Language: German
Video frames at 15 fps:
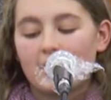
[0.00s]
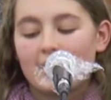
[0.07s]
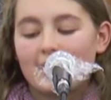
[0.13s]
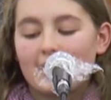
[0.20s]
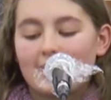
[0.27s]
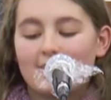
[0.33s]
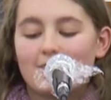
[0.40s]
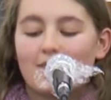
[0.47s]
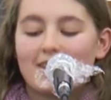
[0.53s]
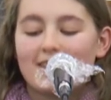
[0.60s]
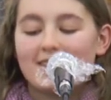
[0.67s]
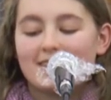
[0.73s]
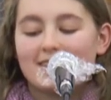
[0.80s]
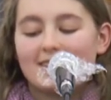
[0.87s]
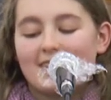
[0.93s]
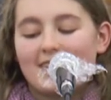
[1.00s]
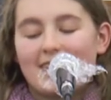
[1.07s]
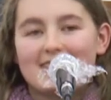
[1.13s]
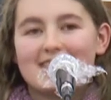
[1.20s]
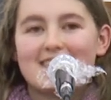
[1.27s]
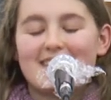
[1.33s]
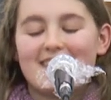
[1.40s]
In Deutsch
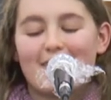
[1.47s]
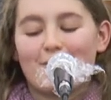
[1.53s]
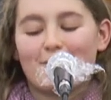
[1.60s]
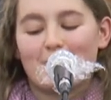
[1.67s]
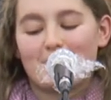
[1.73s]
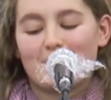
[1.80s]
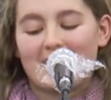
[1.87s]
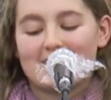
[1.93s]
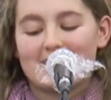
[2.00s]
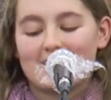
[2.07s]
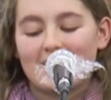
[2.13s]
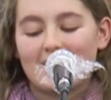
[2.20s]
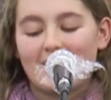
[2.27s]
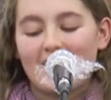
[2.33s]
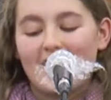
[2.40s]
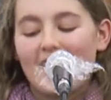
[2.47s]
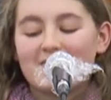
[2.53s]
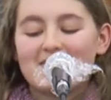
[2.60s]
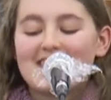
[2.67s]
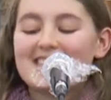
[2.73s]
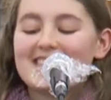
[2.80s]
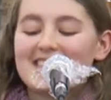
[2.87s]
hat sie nie aufgepasst. Auf
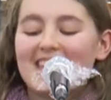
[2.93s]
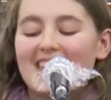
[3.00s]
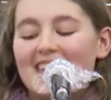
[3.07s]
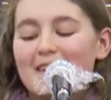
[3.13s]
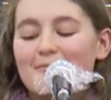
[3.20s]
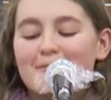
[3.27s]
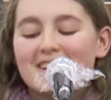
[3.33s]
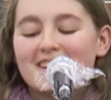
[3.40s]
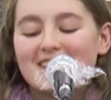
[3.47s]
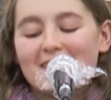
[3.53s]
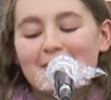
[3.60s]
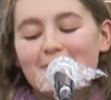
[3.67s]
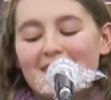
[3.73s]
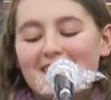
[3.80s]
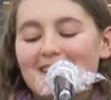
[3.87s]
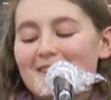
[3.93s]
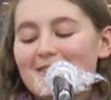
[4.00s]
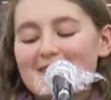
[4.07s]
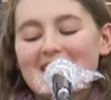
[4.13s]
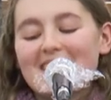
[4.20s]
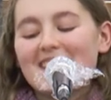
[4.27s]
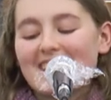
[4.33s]
Sätze ging immer schief.
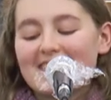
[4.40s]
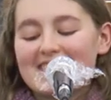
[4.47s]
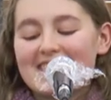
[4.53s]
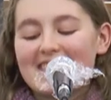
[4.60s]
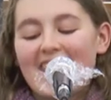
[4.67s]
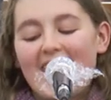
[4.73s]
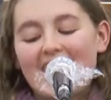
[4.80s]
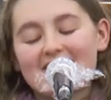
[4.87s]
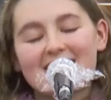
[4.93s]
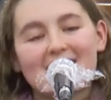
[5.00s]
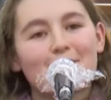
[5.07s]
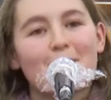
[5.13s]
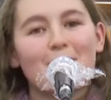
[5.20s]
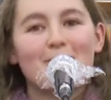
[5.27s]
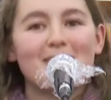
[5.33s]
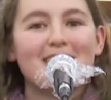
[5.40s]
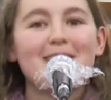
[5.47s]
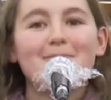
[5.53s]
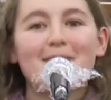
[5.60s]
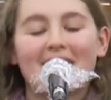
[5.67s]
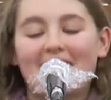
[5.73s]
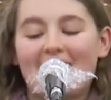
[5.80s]
Analysieren hat sie gehasst. Emma wird
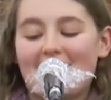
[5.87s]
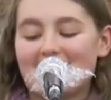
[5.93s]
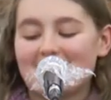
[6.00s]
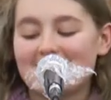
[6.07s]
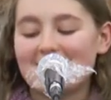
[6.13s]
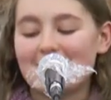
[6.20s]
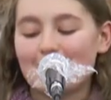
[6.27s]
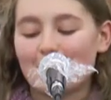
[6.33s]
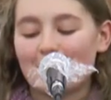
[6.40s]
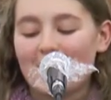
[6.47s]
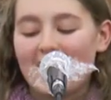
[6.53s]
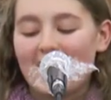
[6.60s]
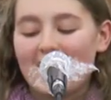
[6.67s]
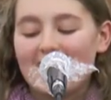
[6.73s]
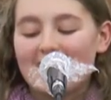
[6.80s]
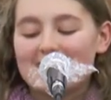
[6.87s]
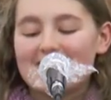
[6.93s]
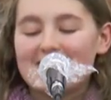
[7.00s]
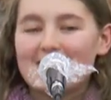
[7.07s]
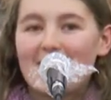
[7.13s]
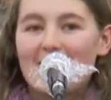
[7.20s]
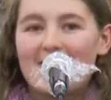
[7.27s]
lieber kreativ.
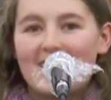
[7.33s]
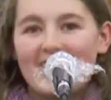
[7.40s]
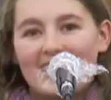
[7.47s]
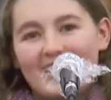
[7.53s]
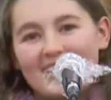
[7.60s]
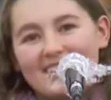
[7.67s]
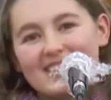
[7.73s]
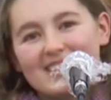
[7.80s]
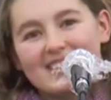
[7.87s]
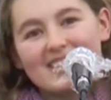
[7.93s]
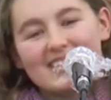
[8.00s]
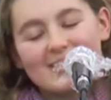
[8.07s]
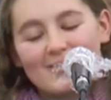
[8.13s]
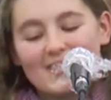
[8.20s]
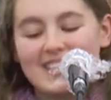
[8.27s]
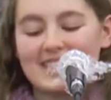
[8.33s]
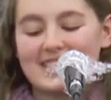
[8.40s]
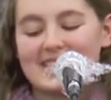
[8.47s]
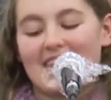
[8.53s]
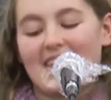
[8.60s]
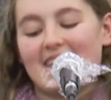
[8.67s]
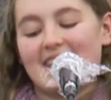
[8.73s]
Sie soll
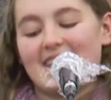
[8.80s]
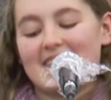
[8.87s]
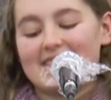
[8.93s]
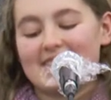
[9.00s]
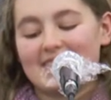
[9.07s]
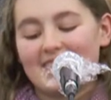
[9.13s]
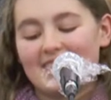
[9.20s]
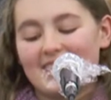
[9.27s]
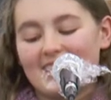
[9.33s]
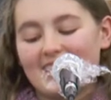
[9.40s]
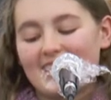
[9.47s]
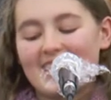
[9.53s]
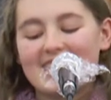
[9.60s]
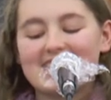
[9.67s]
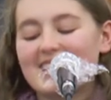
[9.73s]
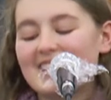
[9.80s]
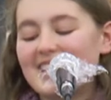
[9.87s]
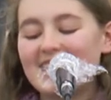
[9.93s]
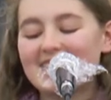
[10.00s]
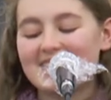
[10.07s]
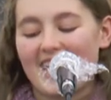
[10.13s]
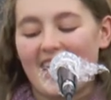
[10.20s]
Zwischenzeilen lesen. Es
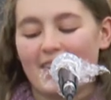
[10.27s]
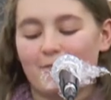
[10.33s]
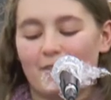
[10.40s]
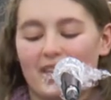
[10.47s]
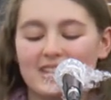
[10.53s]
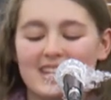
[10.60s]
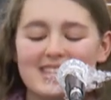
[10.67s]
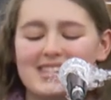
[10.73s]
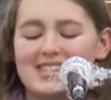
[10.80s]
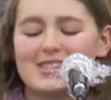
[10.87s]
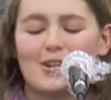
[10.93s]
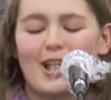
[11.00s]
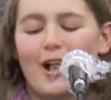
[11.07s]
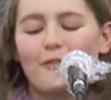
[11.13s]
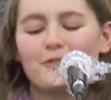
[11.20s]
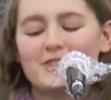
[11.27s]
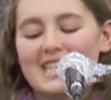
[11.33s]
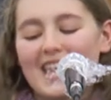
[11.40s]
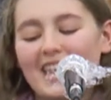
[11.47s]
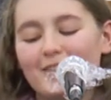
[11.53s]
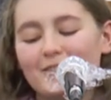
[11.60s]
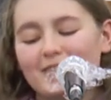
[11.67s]
gelingt ihr einfach nicht. Sie soll
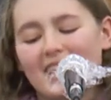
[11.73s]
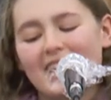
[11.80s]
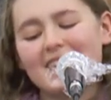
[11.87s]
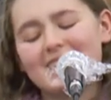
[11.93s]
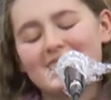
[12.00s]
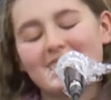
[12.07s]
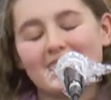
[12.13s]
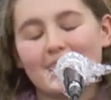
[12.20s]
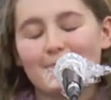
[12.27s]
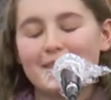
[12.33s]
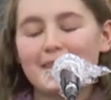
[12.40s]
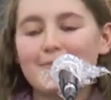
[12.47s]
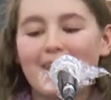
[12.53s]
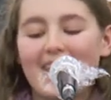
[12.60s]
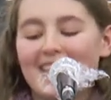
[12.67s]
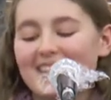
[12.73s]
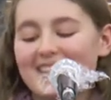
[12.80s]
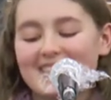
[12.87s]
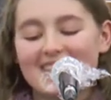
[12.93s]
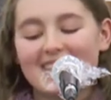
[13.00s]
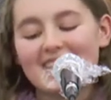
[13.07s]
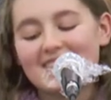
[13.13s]
aufzeigen und reden. Sie schreibt lieber ein
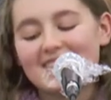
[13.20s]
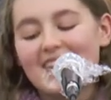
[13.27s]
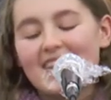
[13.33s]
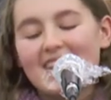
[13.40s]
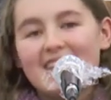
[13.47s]
Gedicht.